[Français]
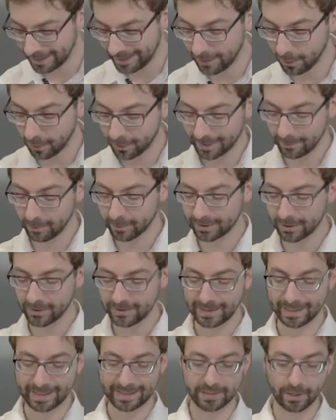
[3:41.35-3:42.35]
Et alors, on a montré
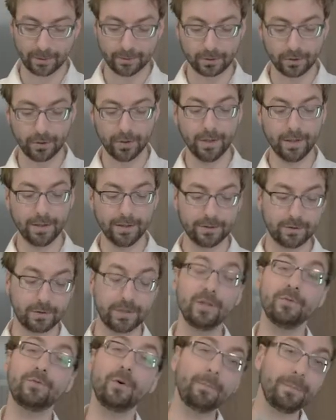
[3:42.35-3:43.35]
aussi un exemple de ce
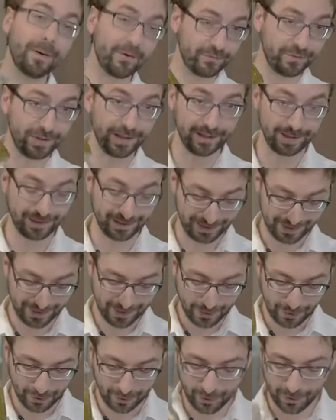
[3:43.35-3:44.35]
qu'il ne faut pas faire
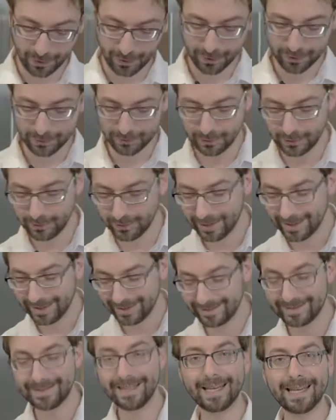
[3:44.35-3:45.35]
lors d'une
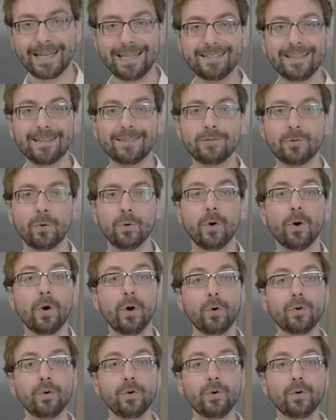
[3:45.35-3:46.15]
stérilisation.